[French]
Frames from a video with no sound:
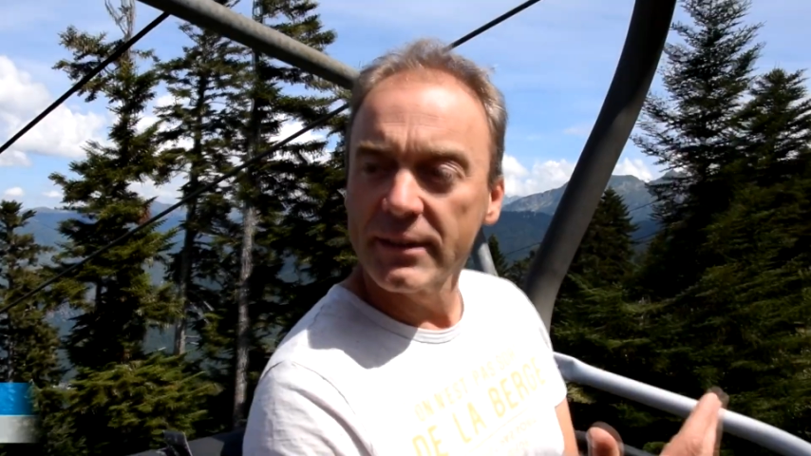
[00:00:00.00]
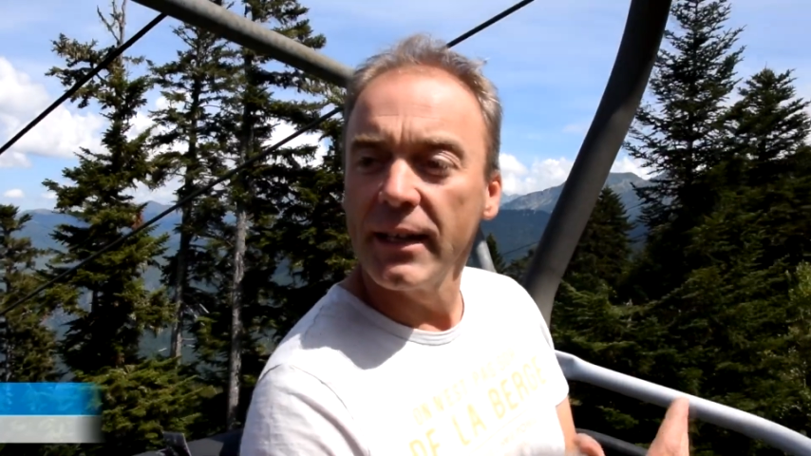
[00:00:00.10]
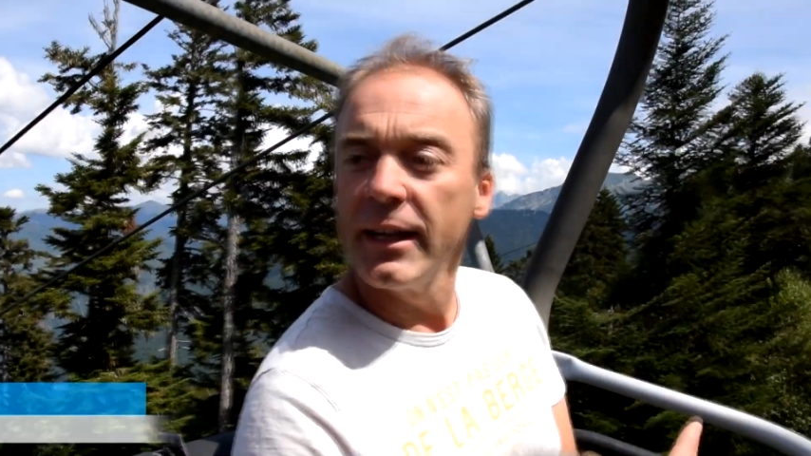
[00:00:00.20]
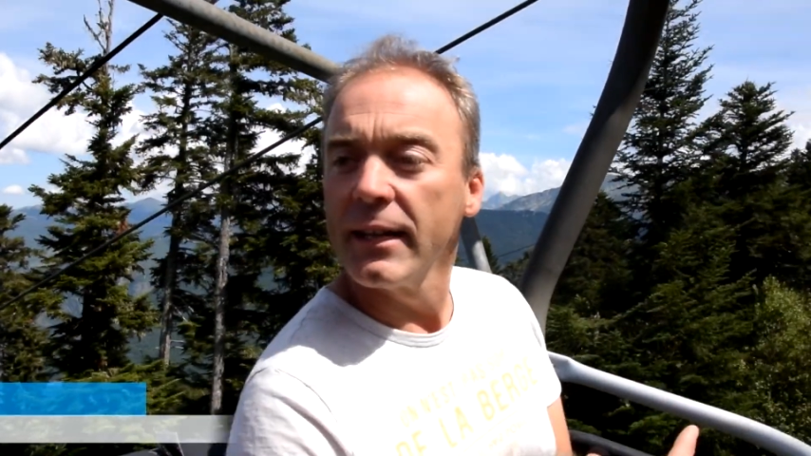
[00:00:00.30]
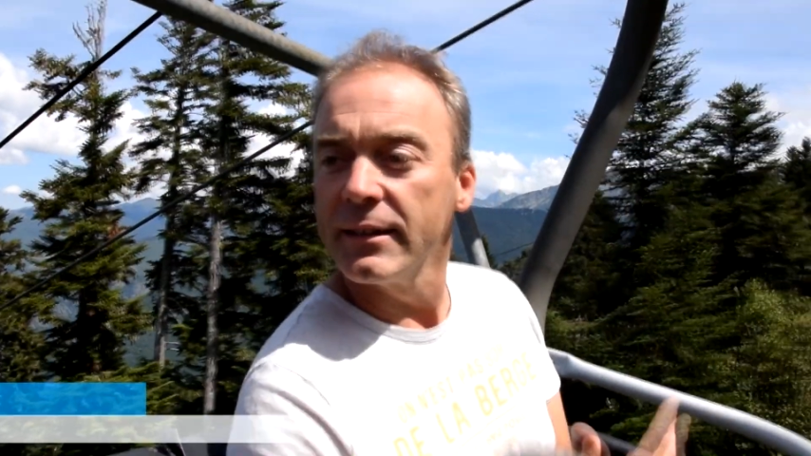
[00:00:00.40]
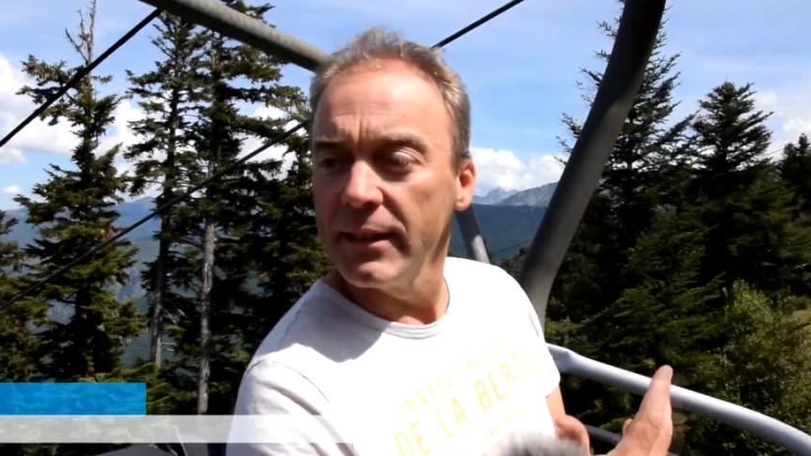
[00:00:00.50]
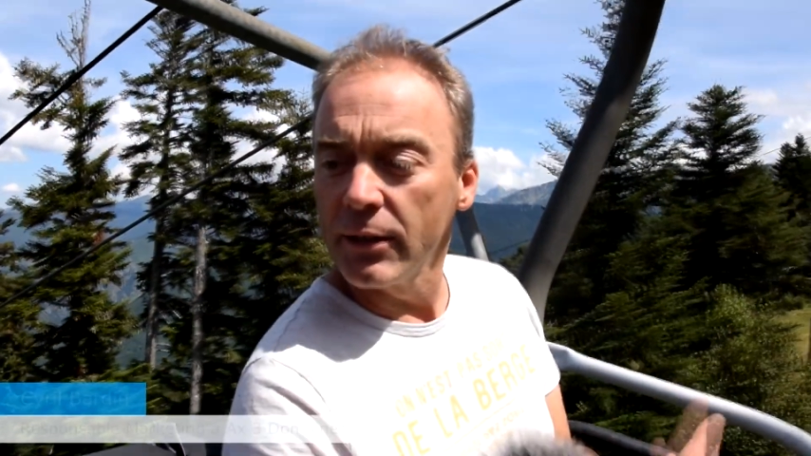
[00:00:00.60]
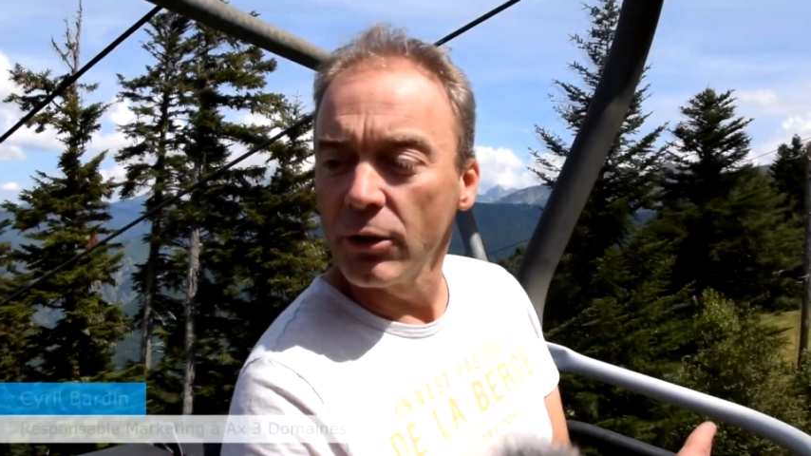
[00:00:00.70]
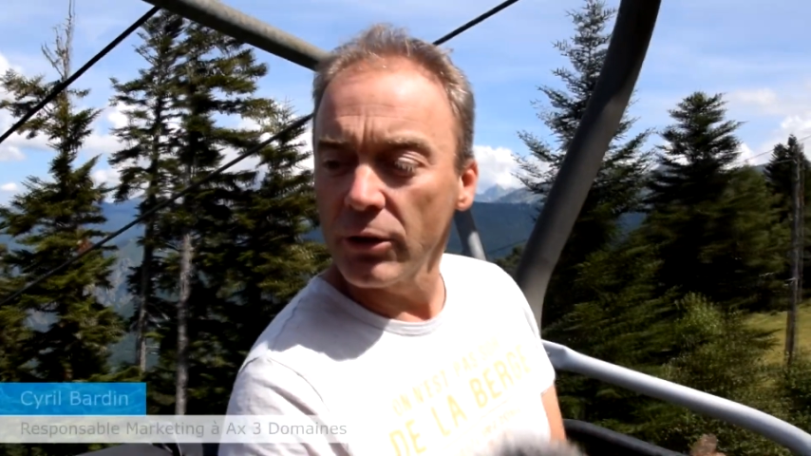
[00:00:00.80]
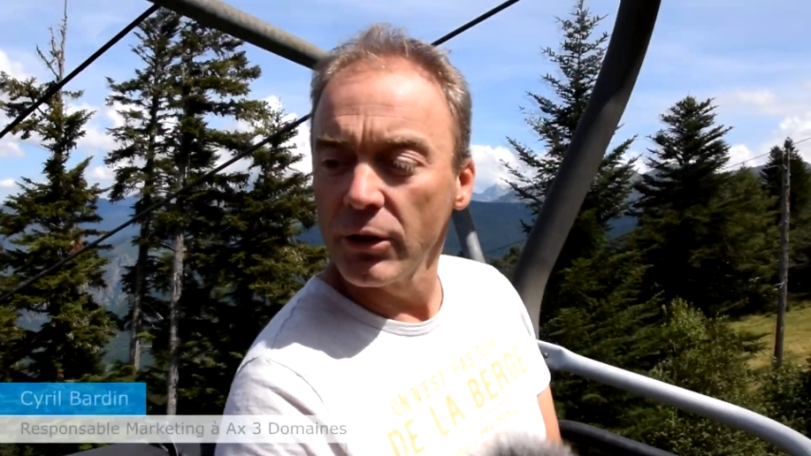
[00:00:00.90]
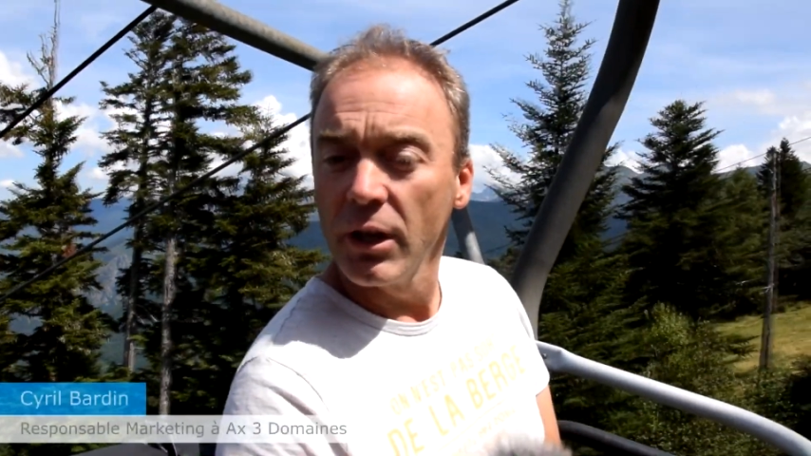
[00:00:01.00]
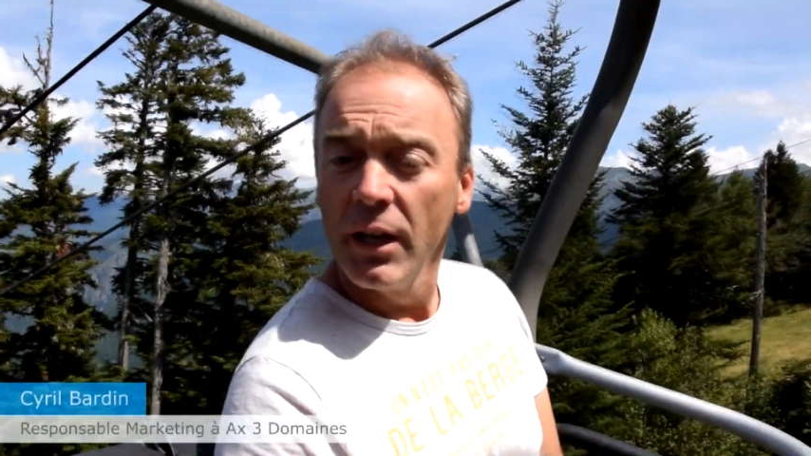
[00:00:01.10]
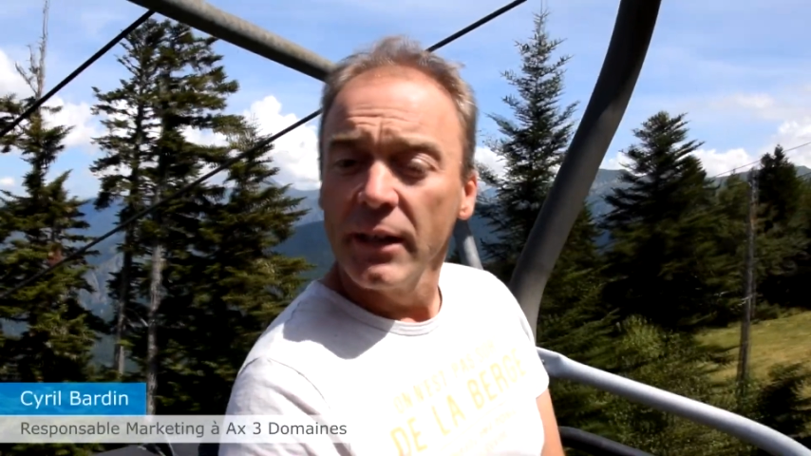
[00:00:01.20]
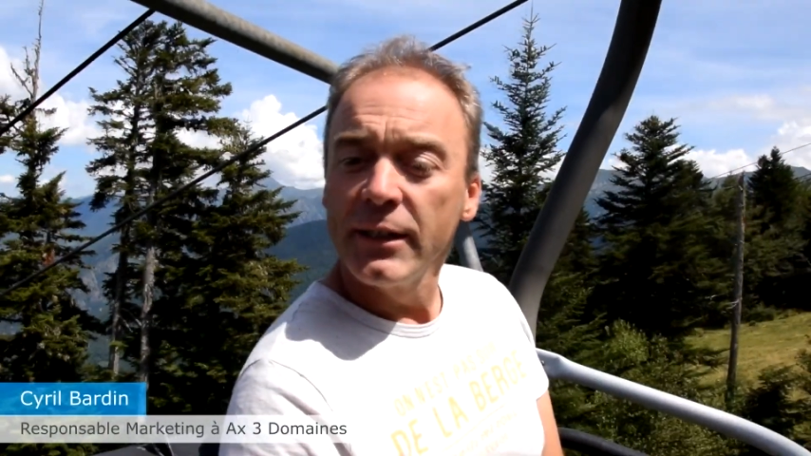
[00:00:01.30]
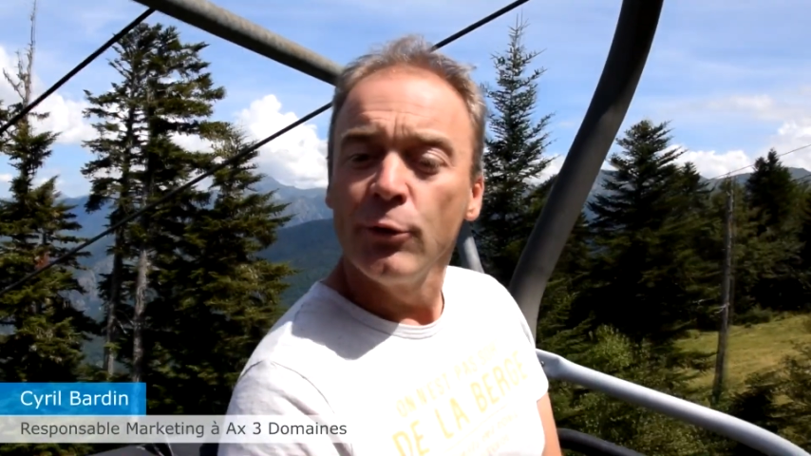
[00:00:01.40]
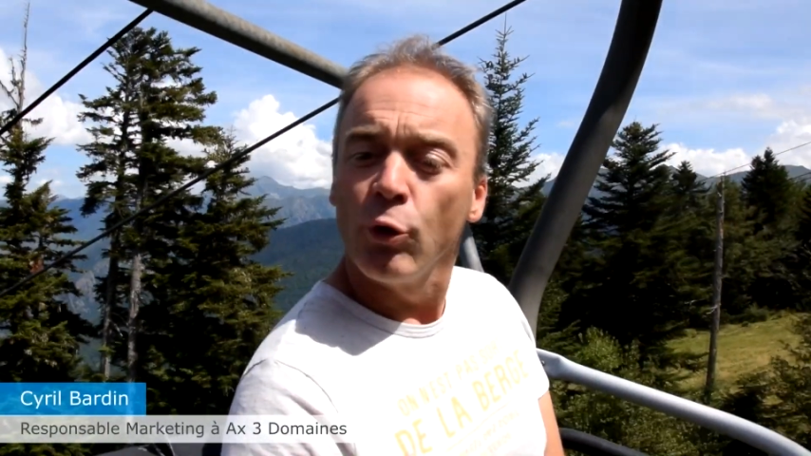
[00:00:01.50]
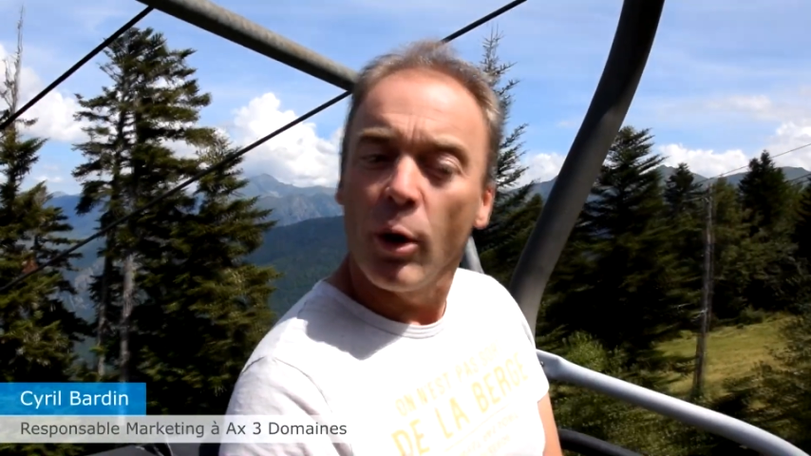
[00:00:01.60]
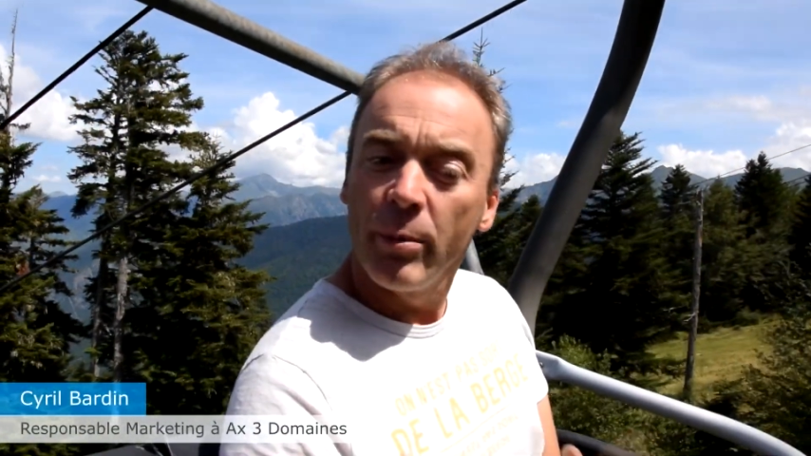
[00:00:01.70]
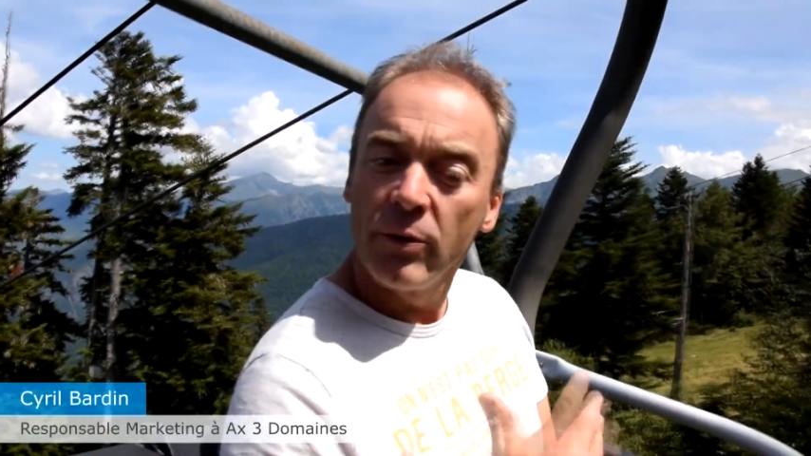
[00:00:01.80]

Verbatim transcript: installer un télécorde qui n'aura